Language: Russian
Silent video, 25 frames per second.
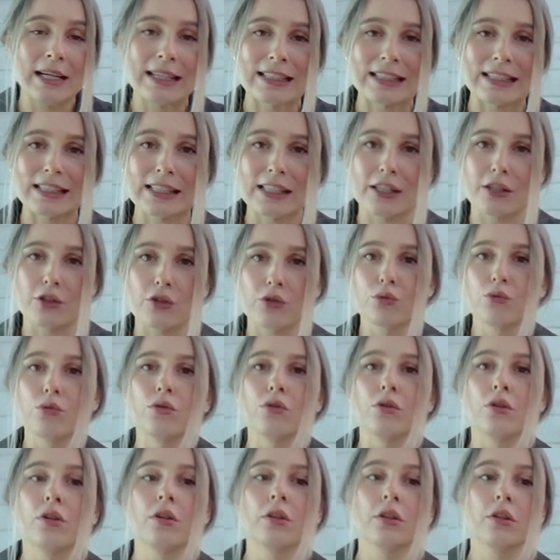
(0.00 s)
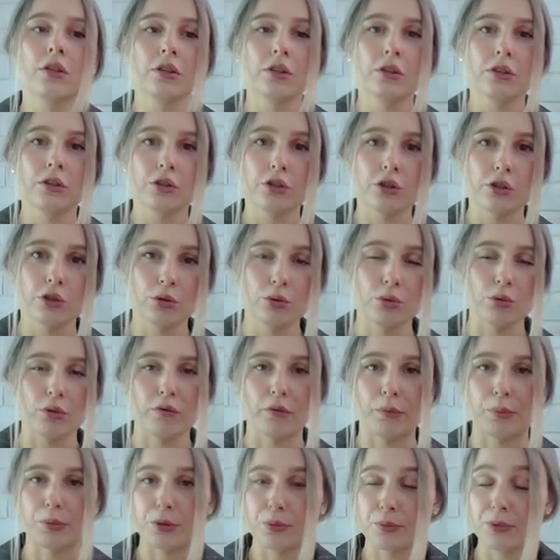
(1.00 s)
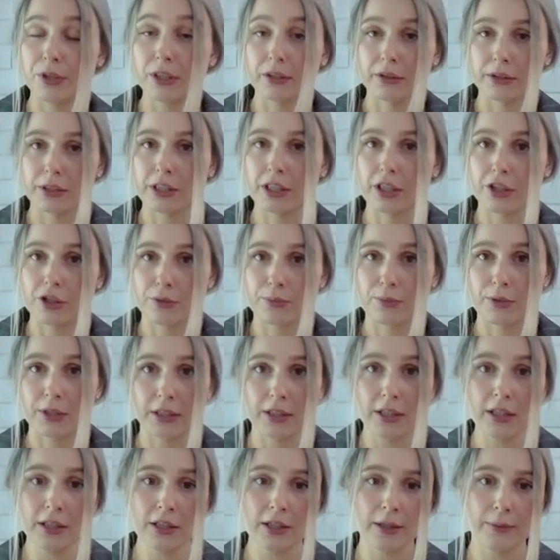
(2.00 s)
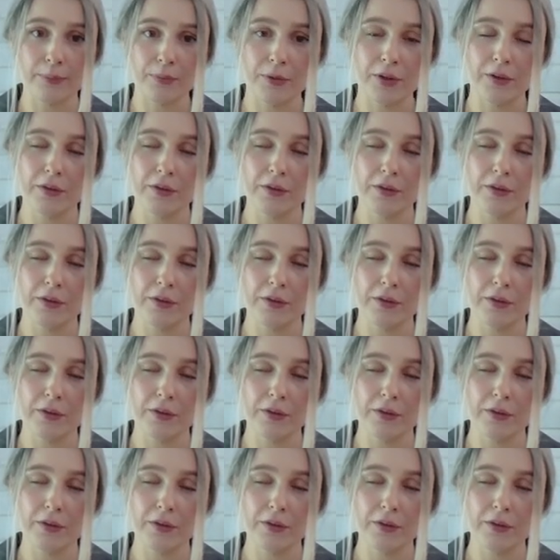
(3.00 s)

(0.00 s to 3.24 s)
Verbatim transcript: расскажу, что, в общем, делать с каждым заданием,